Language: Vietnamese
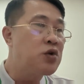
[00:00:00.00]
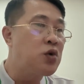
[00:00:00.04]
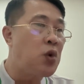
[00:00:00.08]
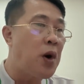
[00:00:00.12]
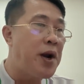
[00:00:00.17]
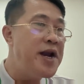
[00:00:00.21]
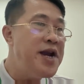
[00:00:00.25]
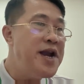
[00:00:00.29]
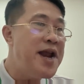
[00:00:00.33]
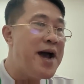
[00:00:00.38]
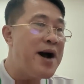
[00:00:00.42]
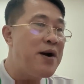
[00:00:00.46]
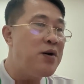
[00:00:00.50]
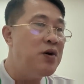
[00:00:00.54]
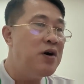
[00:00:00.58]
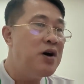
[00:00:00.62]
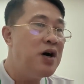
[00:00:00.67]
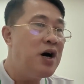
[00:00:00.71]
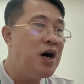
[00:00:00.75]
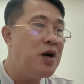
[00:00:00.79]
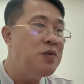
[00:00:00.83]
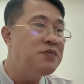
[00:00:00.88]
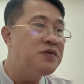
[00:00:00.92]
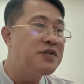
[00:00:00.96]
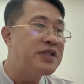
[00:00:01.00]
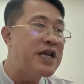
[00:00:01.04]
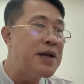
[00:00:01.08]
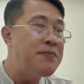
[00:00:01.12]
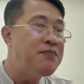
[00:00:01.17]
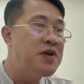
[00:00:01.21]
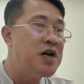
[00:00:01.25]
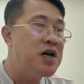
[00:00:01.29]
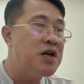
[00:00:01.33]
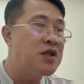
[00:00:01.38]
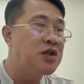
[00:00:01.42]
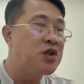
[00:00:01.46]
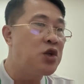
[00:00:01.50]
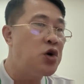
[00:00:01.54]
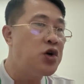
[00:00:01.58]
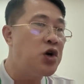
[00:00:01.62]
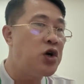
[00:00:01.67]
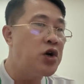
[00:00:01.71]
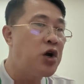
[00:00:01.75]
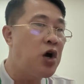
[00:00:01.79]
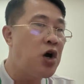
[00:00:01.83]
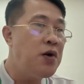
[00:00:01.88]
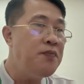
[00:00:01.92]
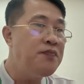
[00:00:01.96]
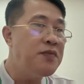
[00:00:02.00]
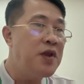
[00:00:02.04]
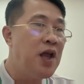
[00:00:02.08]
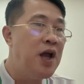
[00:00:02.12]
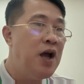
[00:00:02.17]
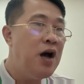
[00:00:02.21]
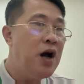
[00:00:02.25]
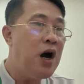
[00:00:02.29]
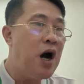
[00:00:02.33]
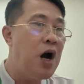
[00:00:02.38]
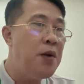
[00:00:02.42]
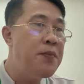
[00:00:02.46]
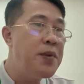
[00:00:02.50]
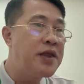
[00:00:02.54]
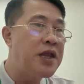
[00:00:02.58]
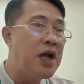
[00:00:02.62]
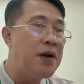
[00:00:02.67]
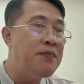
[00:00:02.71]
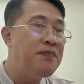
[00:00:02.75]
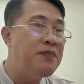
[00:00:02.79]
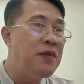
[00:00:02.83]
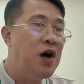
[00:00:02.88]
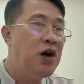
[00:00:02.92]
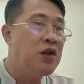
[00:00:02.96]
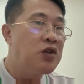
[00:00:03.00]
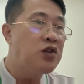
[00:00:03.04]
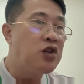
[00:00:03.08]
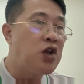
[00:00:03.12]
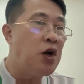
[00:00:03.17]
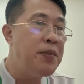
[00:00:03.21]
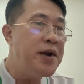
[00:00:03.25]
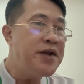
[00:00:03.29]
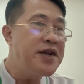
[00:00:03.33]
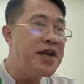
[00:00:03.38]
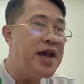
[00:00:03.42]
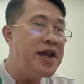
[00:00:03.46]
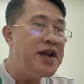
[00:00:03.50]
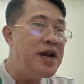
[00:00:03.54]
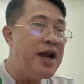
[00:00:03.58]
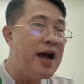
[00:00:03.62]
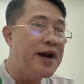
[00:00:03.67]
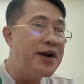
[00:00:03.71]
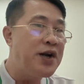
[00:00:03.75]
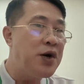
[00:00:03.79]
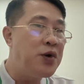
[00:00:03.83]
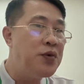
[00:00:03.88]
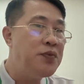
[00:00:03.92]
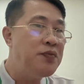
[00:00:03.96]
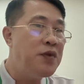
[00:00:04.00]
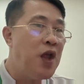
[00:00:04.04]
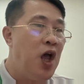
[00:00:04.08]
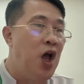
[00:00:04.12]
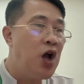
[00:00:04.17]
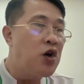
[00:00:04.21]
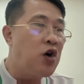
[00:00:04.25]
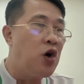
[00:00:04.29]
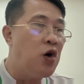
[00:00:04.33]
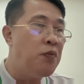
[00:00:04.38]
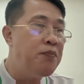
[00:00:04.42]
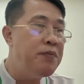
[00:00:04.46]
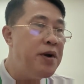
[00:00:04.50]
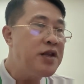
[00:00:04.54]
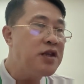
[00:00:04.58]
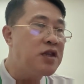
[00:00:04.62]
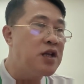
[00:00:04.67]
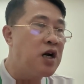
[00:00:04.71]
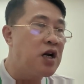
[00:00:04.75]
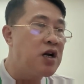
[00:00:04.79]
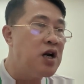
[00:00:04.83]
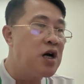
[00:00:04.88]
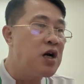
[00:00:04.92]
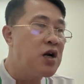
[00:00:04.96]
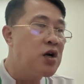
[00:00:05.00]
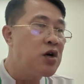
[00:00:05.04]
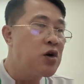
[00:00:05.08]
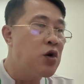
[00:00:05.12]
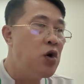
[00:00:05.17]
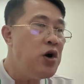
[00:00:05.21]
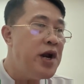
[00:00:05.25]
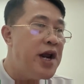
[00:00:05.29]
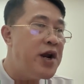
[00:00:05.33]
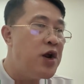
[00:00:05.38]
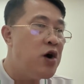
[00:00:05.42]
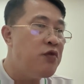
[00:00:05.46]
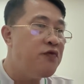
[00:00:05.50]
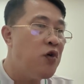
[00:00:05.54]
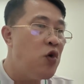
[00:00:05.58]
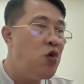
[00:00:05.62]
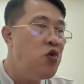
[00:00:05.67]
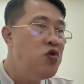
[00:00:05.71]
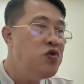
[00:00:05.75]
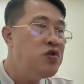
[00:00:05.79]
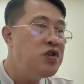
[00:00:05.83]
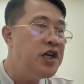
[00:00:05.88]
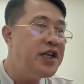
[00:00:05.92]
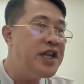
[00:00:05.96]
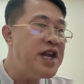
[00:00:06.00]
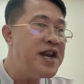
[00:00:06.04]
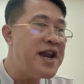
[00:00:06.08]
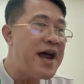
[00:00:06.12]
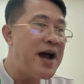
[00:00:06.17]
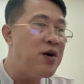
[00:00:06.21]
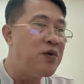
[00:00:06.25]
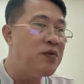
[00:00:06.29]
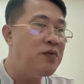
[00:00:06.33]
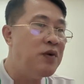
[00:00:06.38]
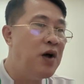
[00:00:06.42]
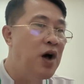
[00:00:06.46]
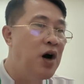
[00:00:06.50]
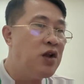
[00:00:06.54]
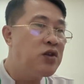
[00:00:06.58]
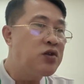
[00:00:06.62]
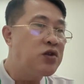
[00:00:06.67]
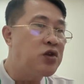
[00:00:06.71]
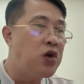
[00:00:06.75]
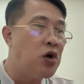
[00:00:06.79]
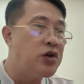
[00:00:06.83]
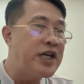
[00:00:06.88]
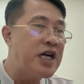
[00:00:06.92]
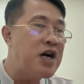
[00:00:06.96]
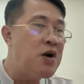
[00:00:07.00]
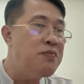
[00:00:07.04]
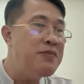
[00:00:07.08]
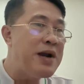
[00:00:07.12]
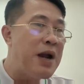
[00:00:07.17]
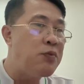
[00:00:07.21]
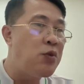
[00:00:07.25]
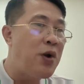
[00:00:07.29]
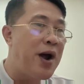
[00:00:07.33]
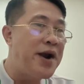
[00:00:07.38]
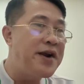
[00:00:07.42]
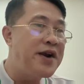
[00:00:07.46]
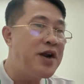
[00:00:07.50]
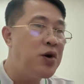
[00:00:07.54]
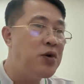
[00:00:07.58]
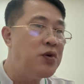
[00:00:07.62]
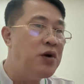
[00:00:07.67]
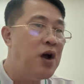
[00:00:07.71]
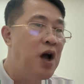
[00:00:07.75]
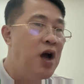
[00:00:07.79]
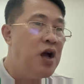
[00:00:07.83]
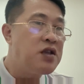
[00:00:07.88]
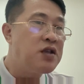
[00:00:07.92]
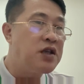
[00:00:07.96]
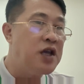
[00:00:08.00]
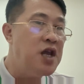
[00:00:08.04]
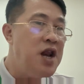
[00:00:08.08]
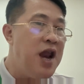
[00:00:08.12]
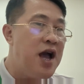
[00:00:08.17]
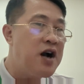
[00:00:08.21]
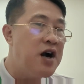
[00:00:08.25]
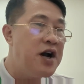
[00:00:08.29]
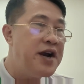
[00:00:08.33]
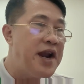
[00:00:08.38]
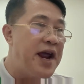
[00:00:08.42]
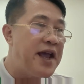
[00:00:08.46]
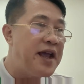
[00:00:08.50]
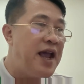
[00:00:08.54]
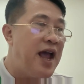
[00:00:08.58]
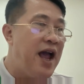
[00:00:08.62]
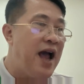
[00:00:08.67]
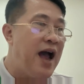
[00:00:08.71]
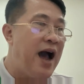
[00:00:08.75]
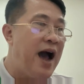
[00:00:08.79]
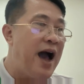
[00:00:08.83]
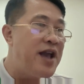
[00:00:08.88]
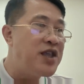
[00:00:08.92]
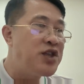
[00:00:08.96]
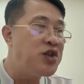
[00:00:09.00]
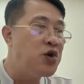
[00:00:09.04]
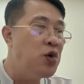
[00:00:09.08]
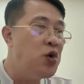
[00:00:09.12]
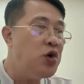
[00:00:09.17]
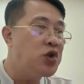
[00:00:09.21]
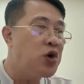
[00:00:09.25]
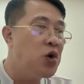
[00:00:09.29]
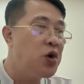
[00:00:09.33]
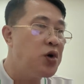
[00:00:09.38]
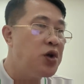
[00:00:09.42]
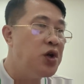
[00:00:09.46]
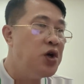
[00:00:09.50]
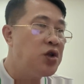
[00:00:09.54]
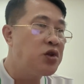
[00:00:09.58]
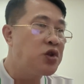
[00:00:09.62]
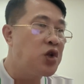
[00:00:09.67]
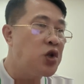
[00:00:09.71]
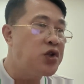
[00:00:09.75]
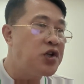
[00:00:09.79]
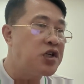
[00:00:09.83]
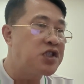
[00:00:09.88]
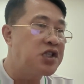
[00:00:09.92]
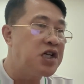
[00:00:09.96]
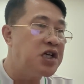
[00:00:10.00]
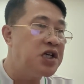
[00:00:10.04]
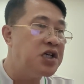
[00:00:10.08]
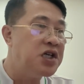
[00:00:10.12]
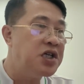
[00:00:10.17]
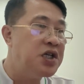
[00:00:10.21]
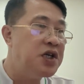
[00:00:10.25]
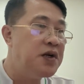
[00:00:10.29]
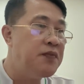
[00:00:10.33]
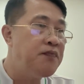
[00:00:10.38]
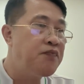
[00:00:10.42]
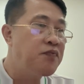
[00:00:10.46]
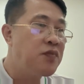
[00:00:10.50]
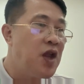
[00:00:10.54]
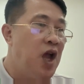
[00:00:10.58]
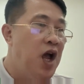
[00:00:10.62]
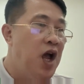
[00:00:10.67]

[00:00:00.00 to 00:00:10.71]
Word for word: Quản lý đào, ông xem thường tôi rồi đó. Ông yên tâm, tôi biết đây là đâu, cũng biết thực lực của lệnh hồng vũ như thế nào. Tôi sẽ không làm loạn đâu, chỉ là người này hại chú của tôi, tôi thực sự...